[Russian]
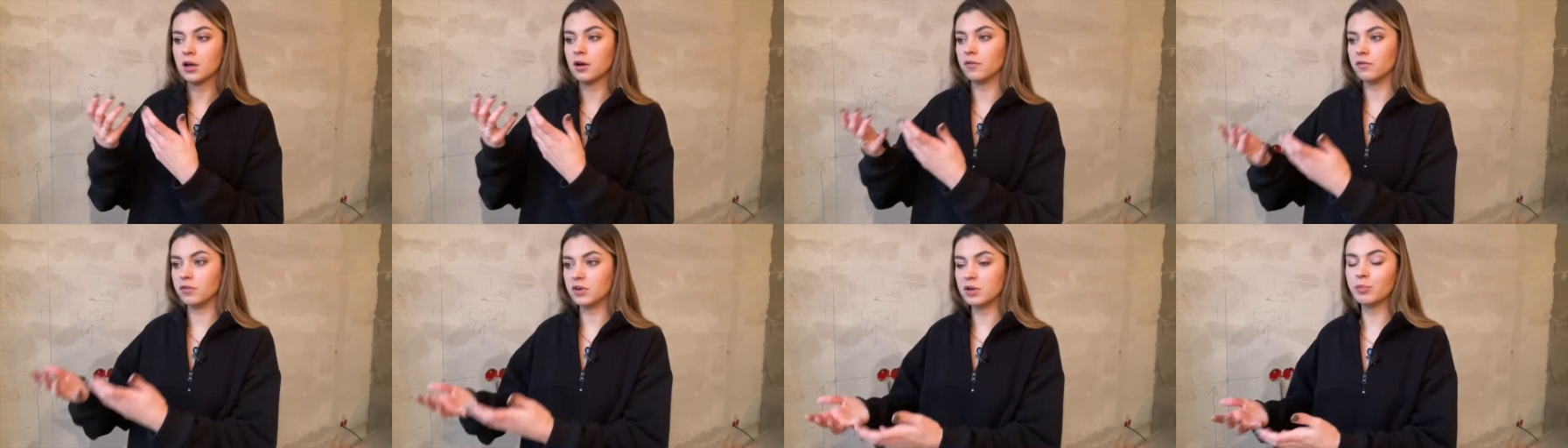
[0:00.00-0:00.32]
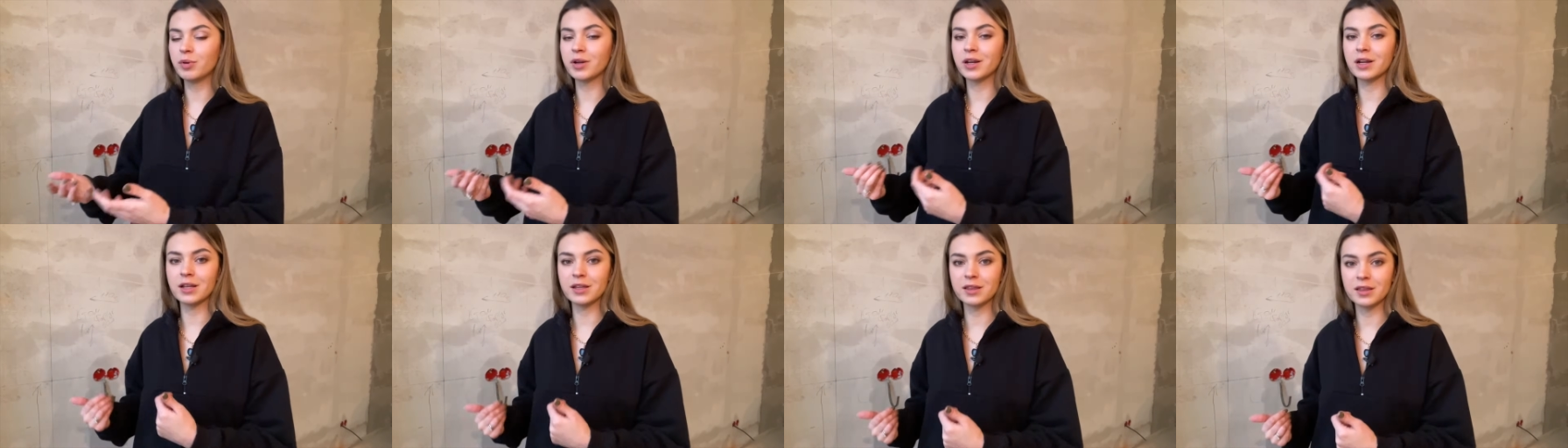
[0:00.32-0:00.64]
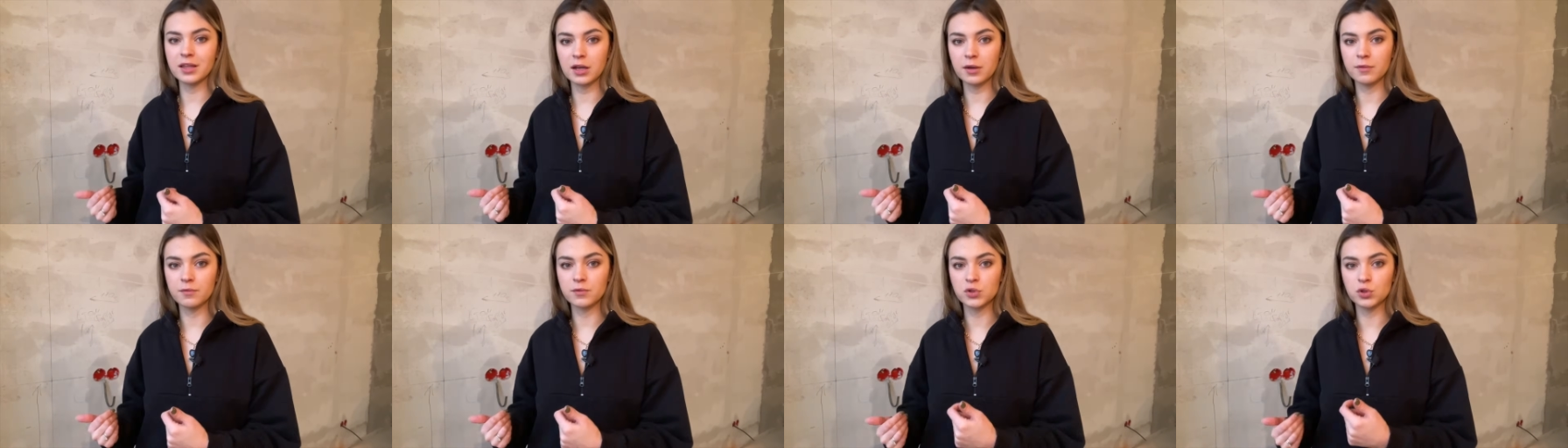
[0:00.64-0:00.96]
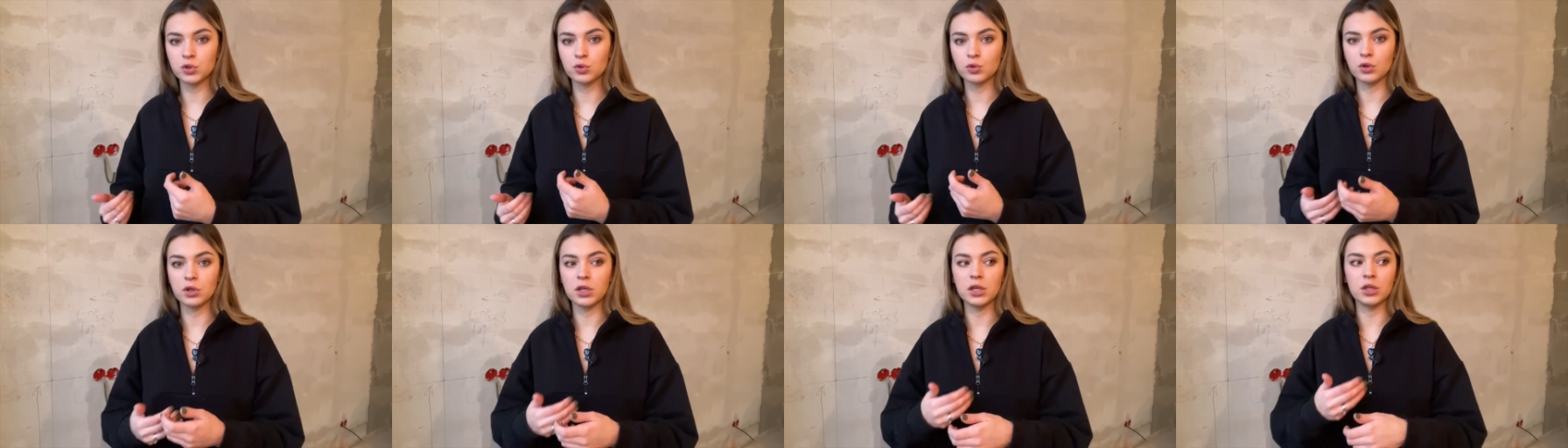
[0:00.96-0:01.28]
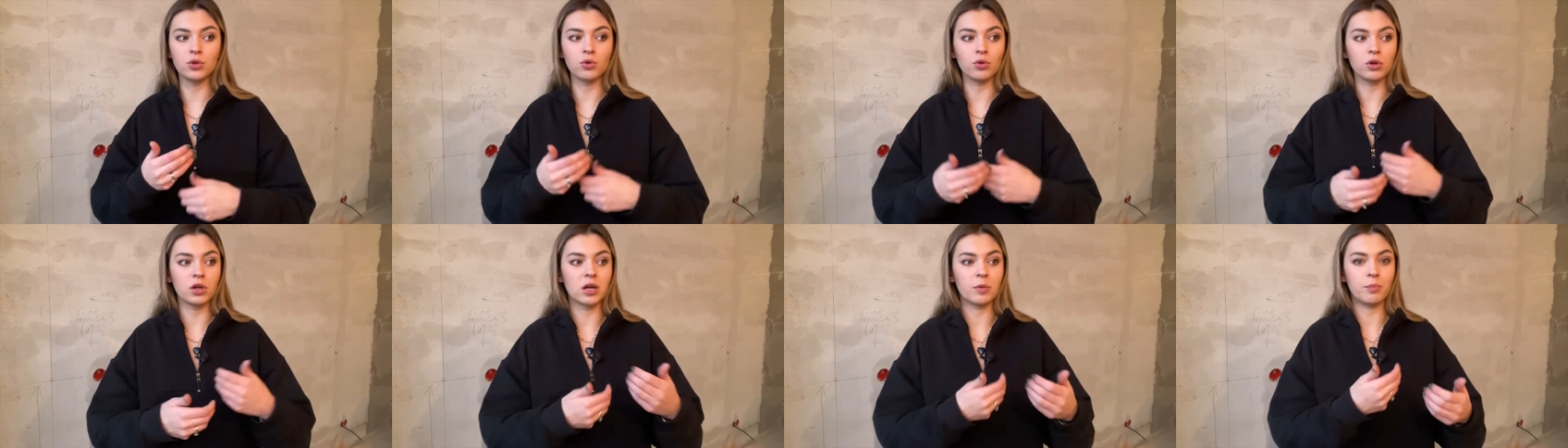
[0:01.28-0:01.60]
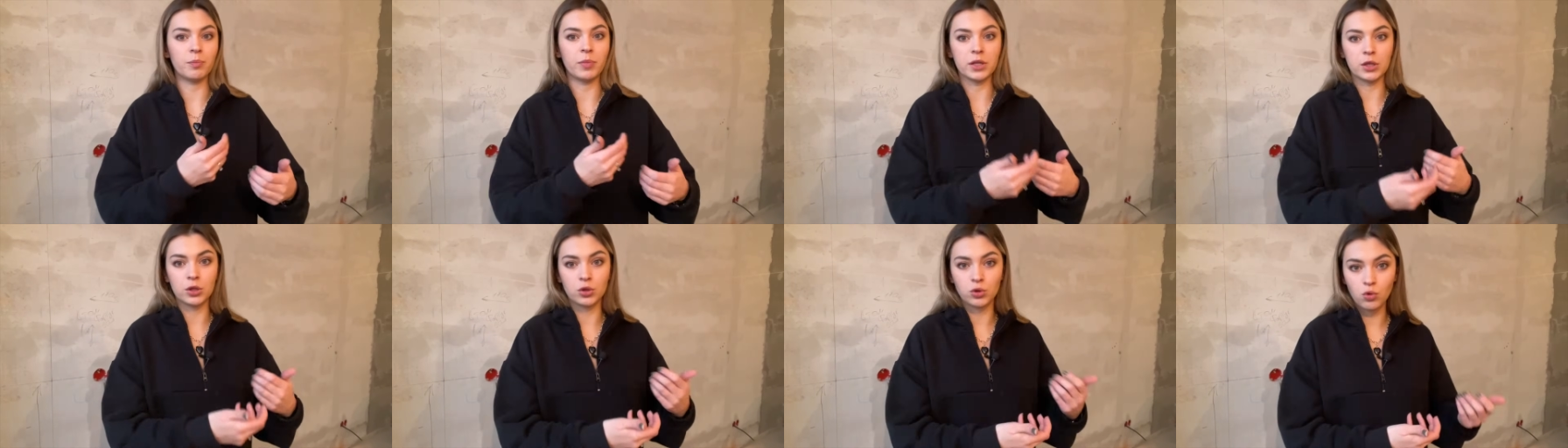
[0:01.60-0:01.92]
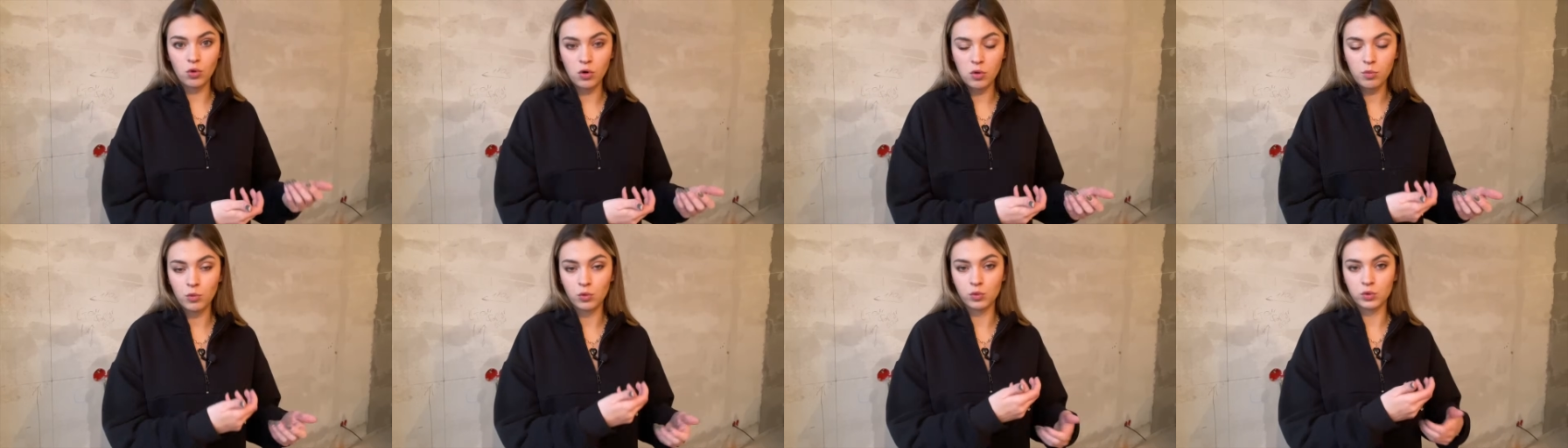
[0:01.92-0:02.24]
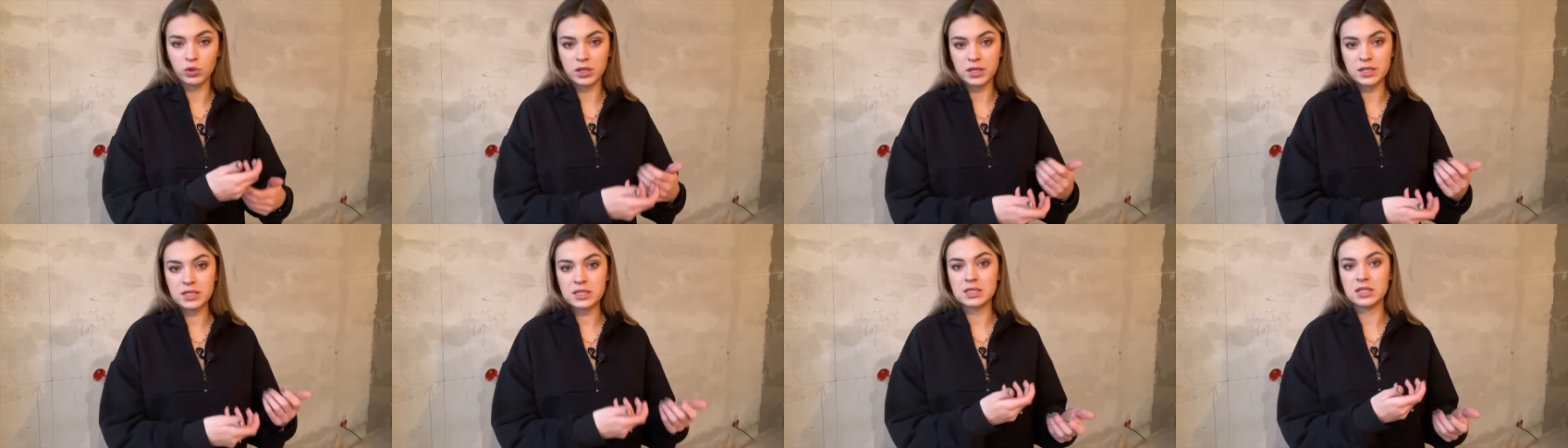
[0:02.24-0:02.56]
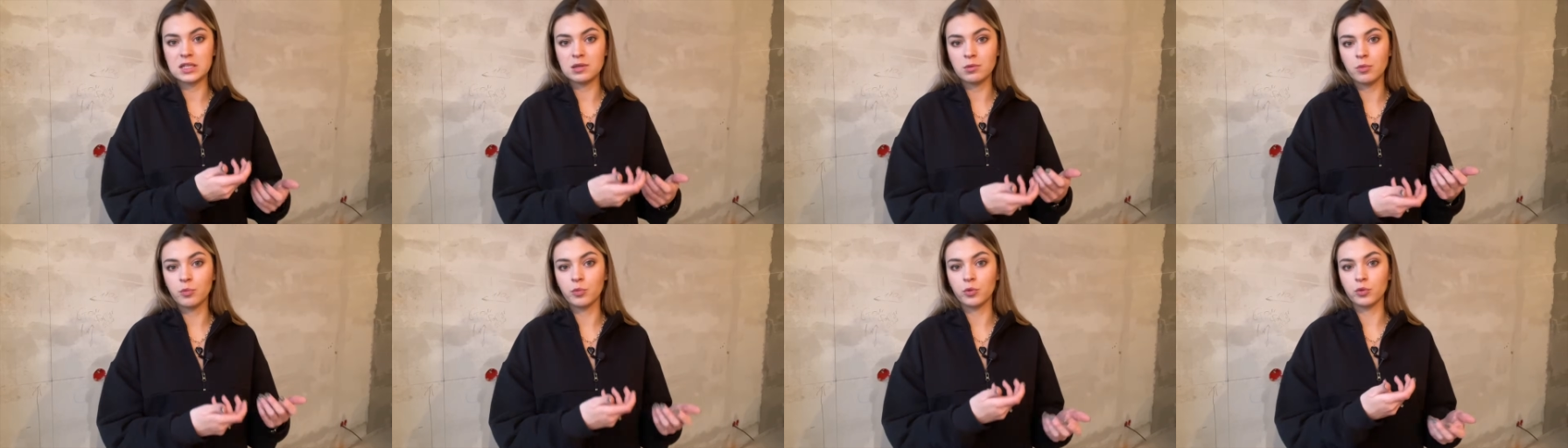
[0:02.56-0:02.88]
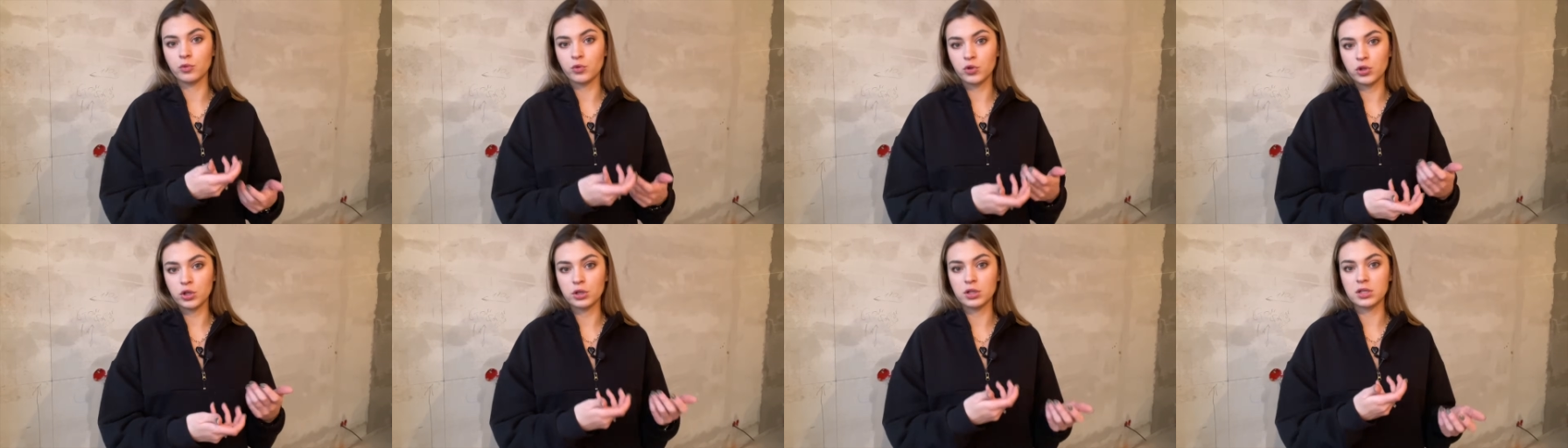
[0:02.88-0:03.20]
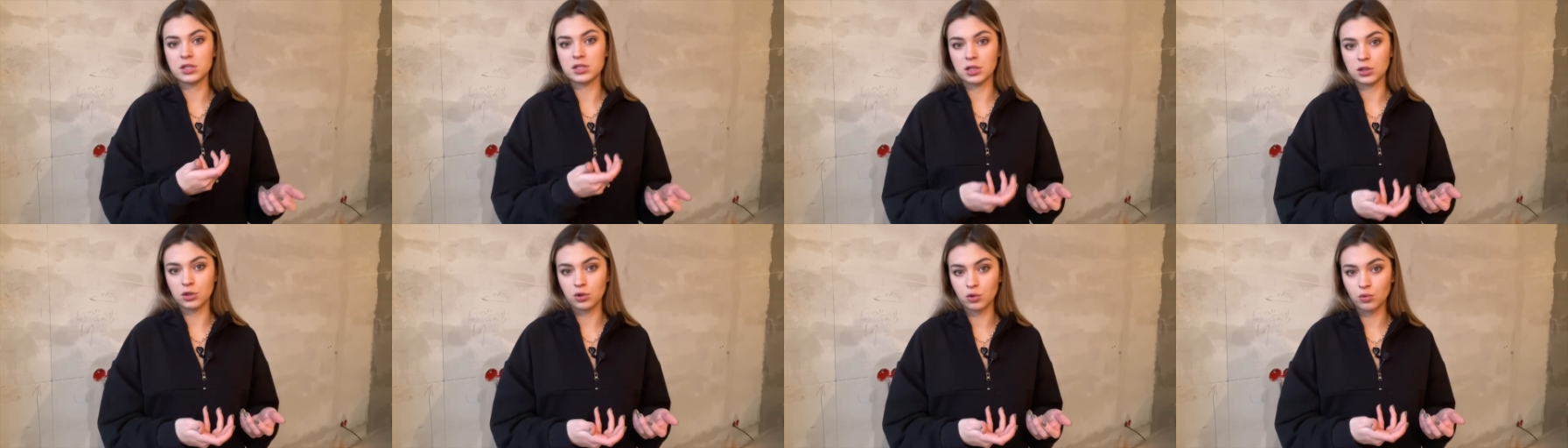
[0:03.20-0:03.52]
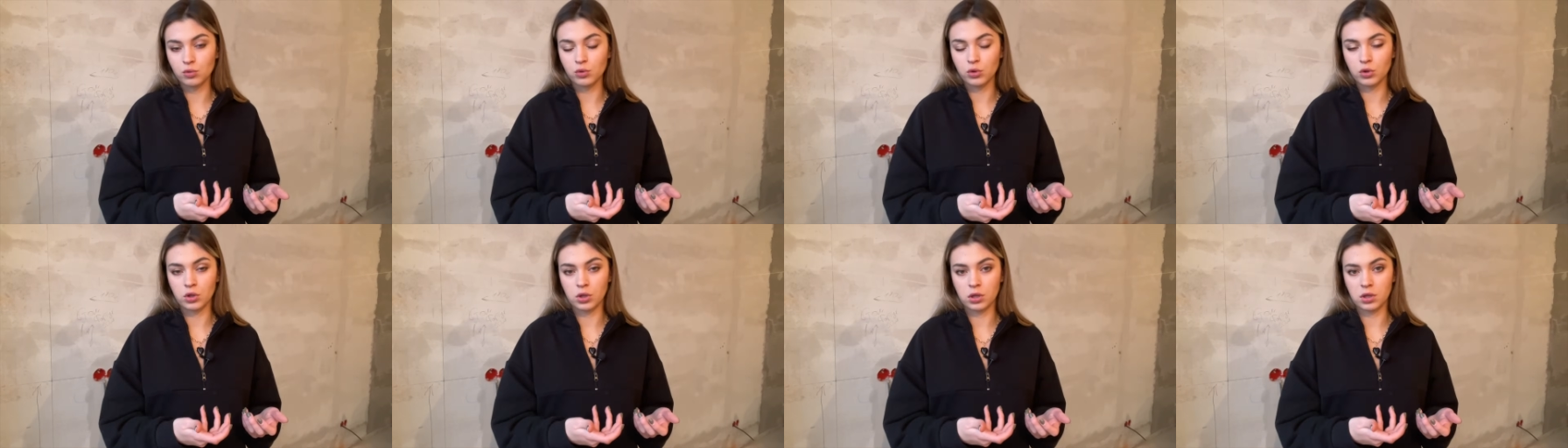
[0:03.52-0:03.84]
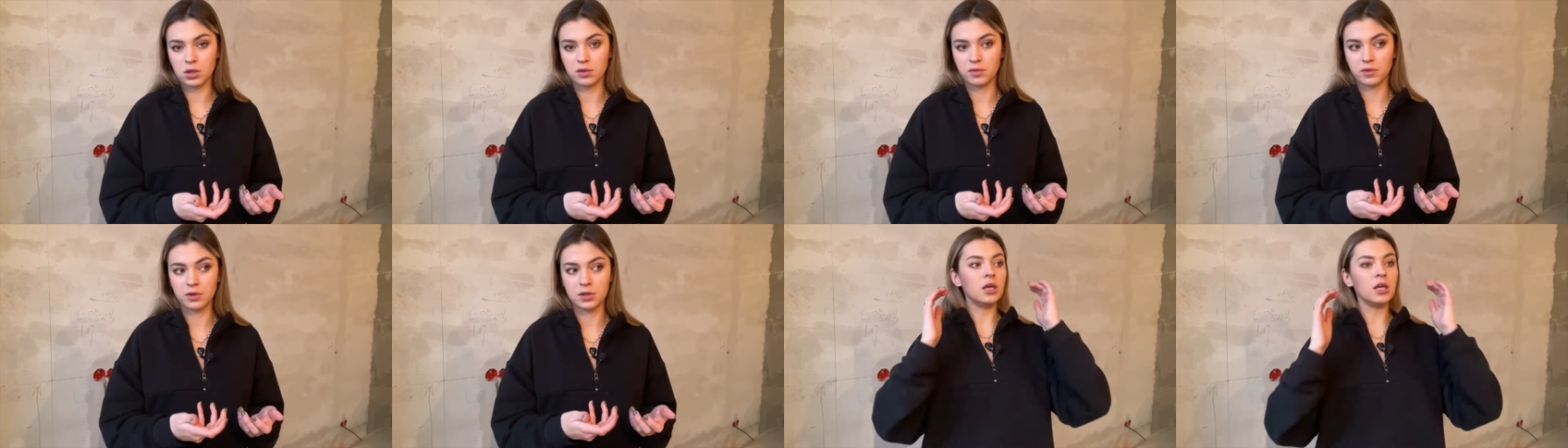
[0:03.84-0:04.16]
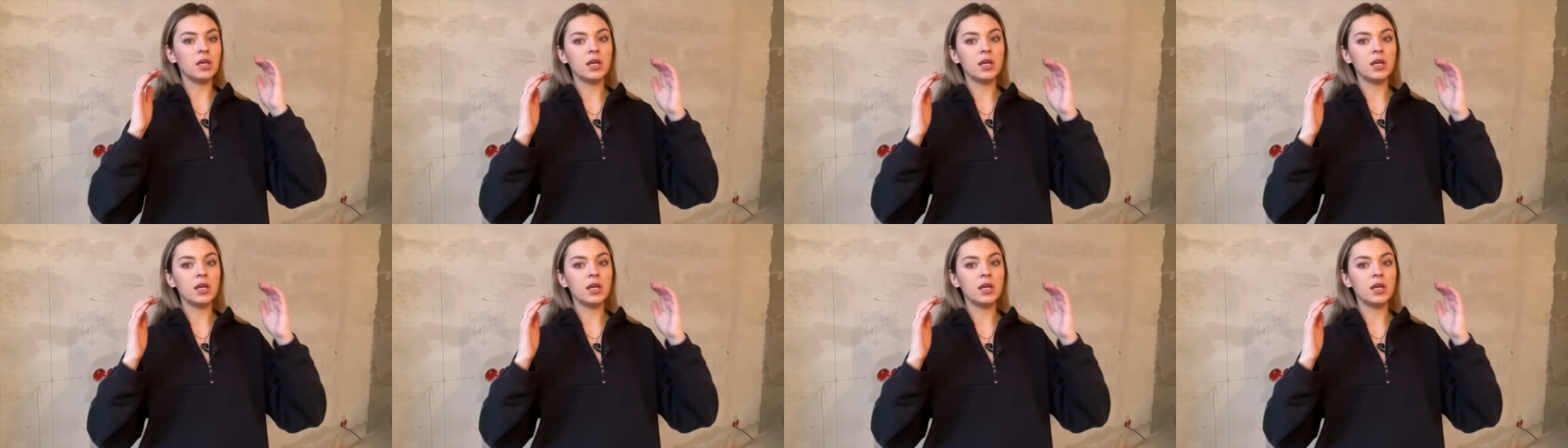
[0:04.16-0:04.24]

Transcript: выбрали там все, и только потом у нас с ними получилось сотрудничество.